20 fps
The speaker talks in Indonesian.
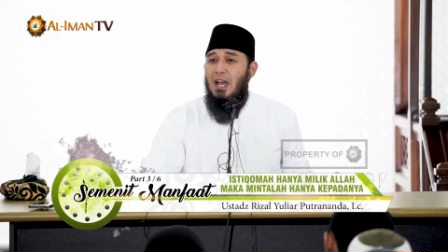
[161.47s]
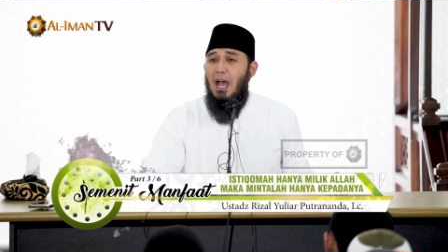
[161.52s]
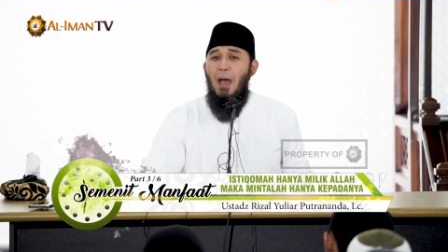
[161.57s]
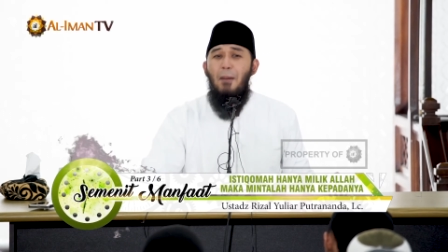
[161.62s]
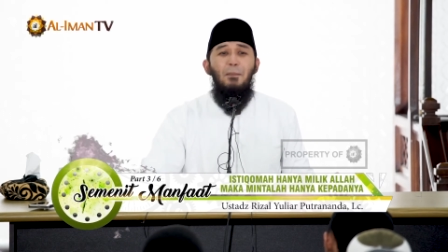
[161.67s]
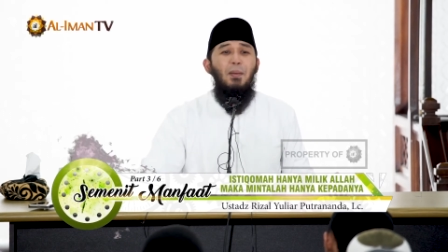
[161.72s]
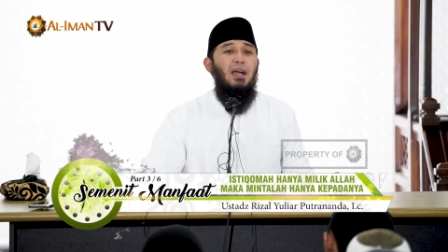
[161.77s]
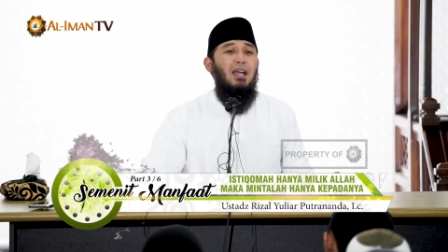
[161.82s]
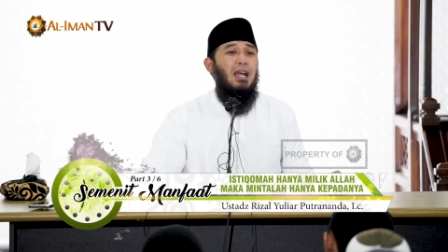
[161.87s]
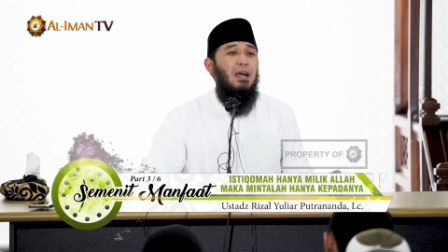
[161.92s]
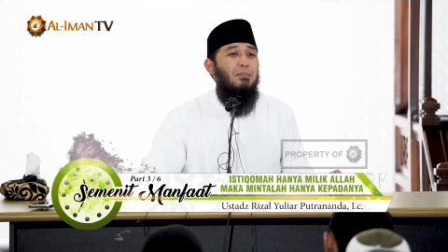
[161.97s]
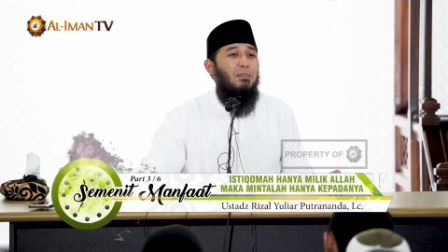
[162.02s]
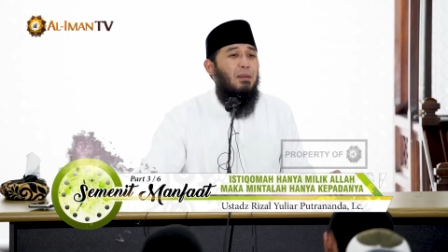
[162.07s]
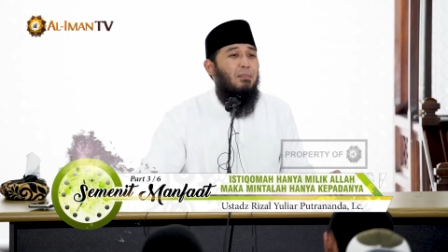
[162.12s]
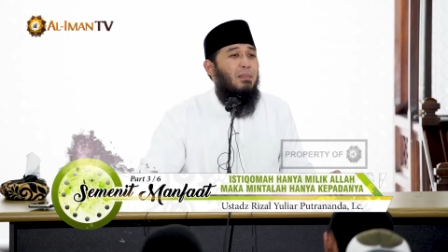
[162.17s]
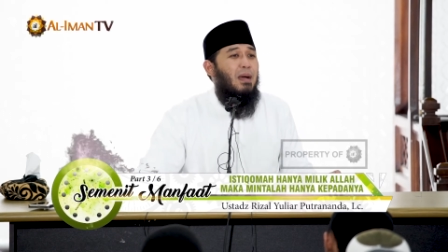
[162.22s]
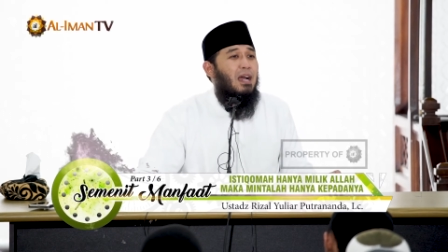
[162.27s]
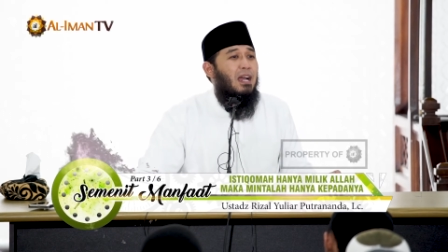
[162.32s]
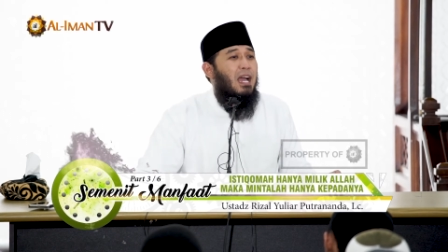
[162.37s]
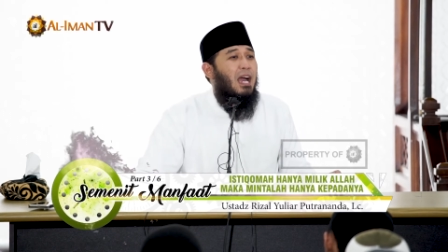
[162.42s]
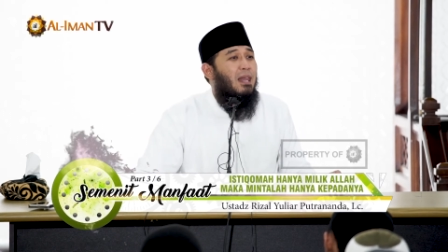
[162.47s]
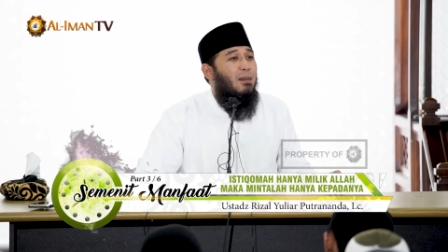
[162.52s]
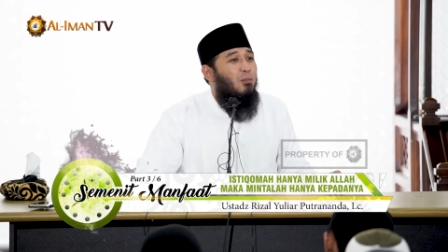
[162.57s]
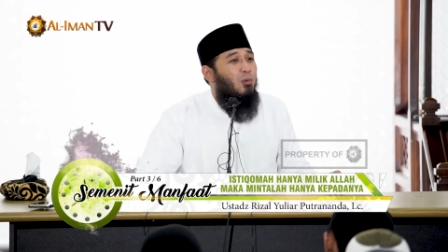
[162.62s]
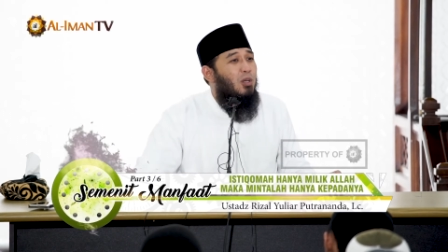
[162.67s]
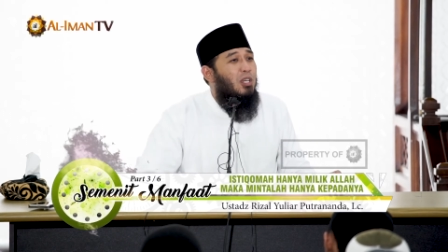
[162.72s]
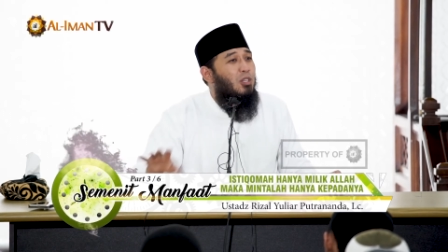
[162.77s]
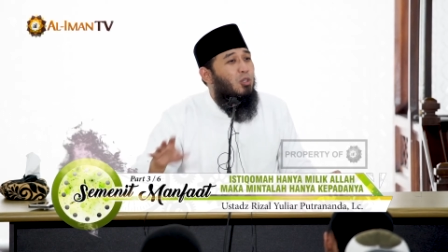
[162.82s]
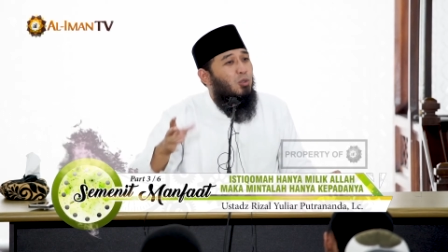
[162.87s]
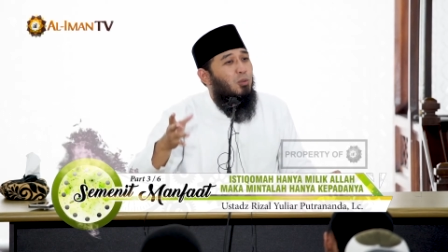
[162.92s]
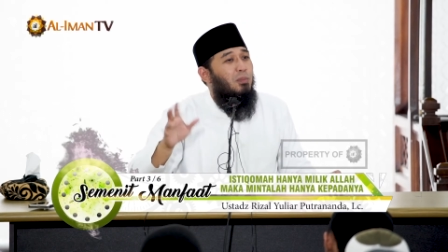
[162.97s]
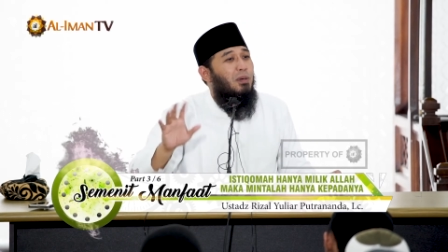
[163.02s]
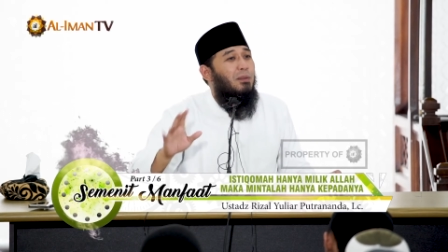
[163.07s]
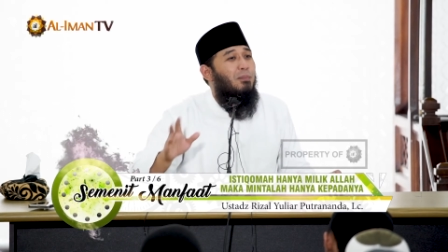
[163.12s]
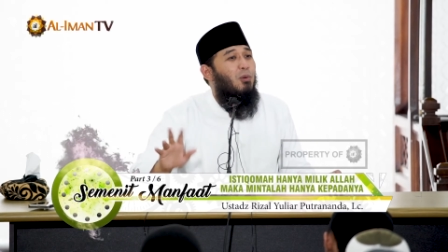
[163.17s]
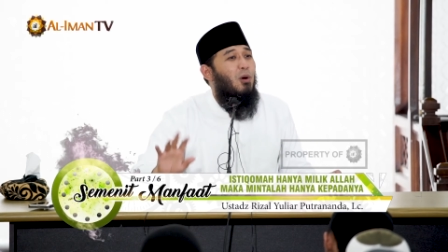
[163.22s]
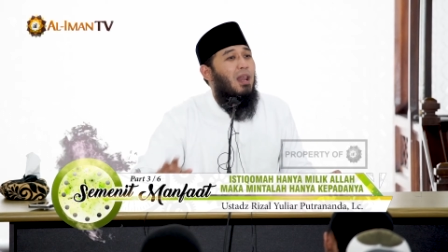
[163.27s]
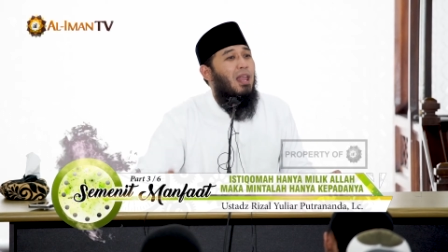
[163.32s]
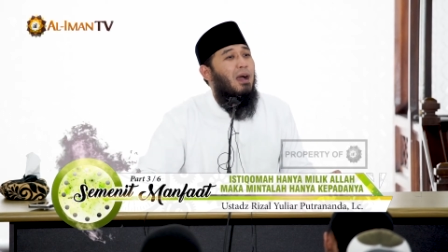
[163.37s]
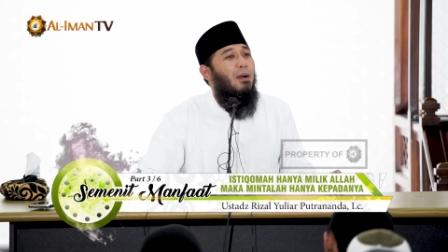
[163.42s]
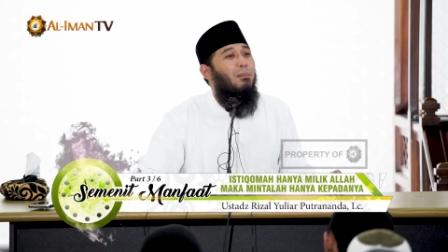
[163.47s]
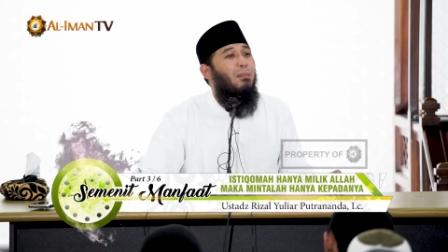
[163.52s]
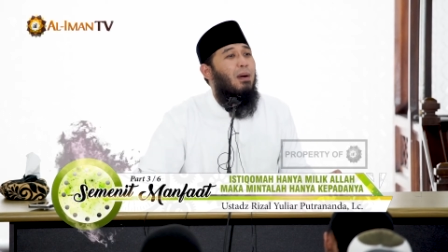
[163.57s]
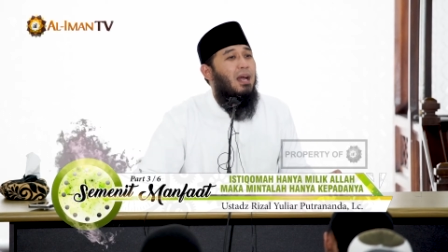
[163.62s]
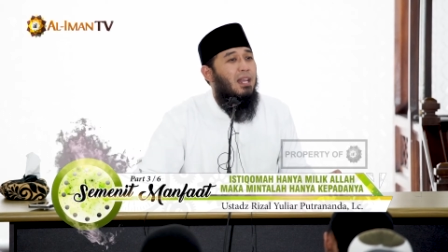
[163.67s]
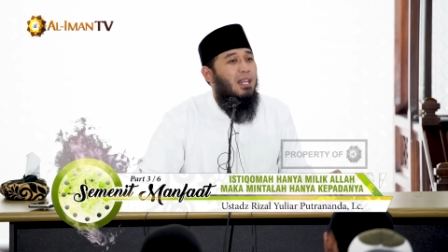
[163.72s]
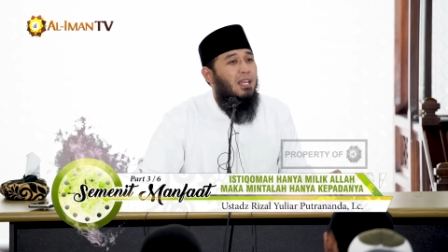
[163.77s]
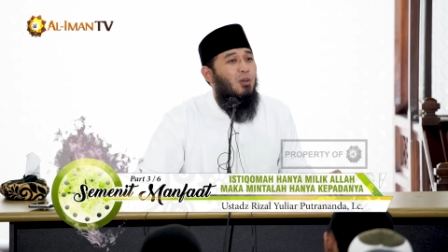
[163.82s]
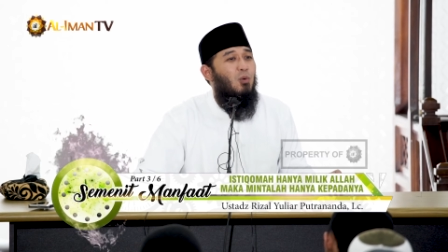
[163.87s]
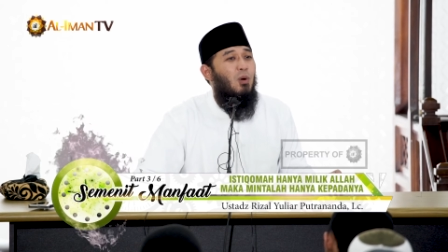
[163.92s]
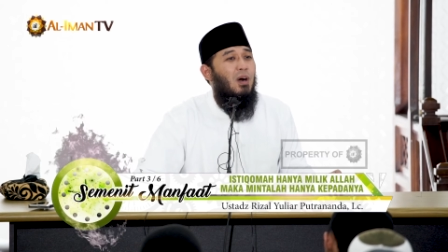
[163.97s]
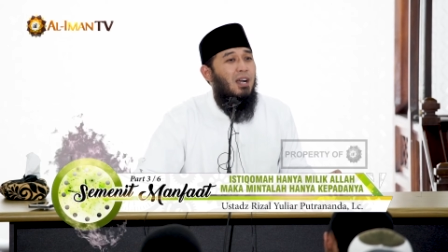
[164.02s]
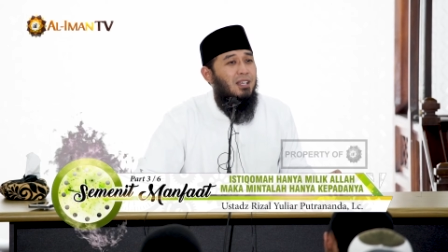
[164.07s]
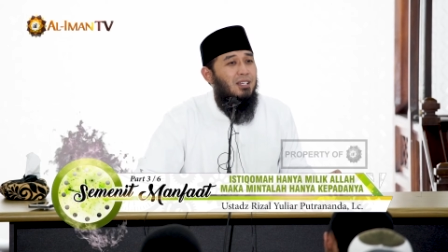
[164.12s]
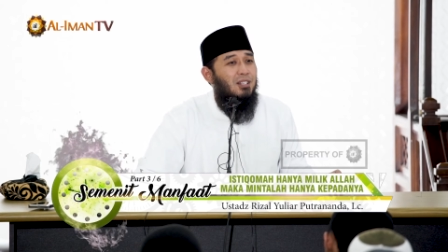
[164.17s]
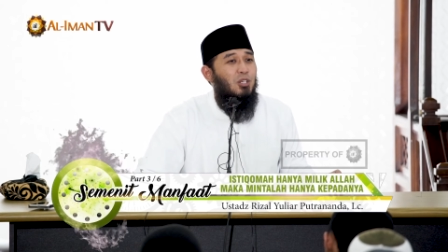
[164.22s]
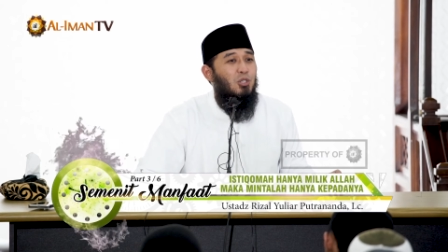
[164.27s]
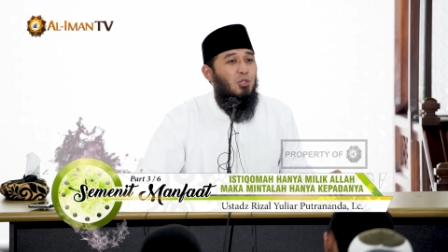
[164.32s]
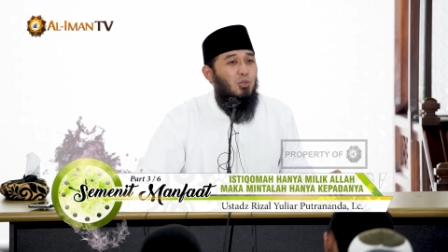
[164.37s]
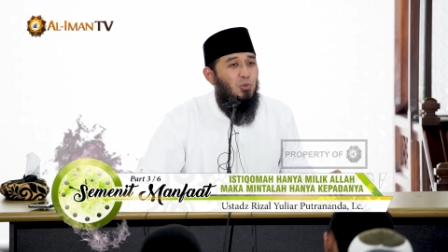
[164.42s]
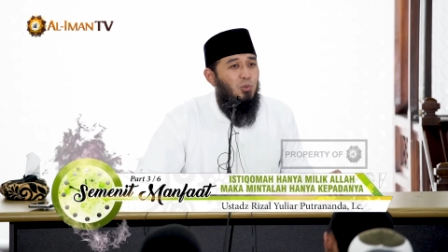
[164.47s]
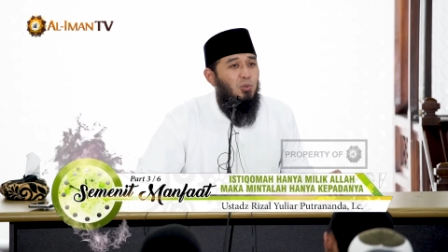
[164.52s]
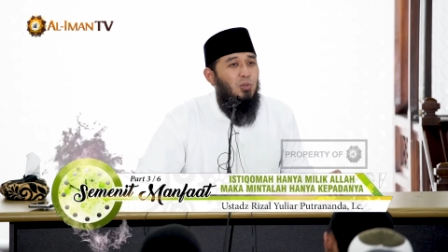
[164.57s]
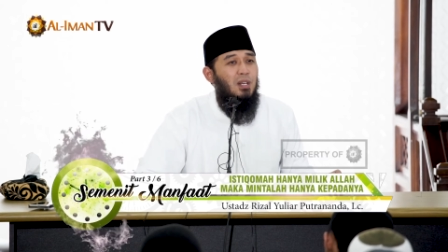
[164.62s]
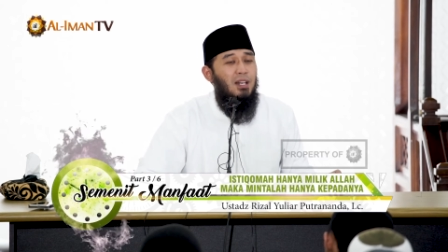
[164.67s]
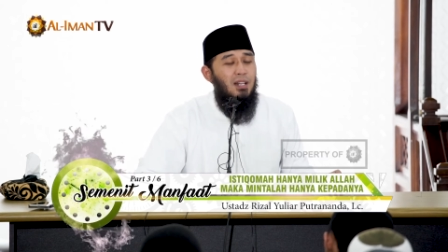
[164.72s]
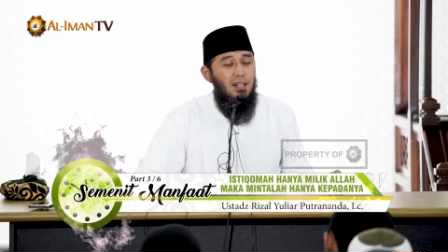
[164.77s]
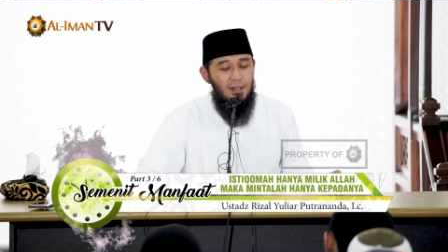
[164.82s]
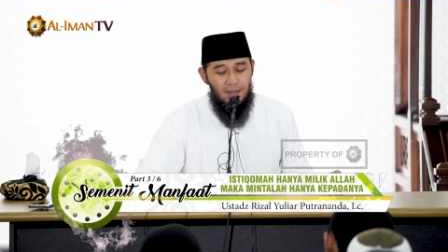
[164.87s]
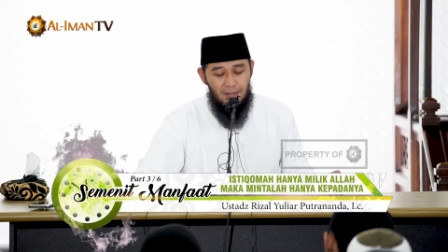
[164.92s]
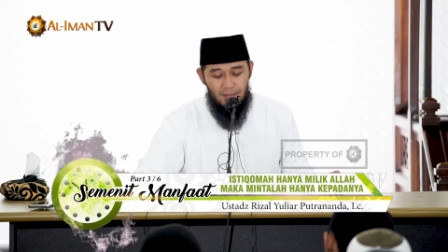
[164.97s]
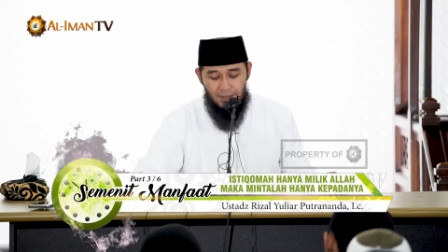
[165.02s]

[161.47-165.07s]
apakah memang kalbu itu berbolak-balik wahai Rasul?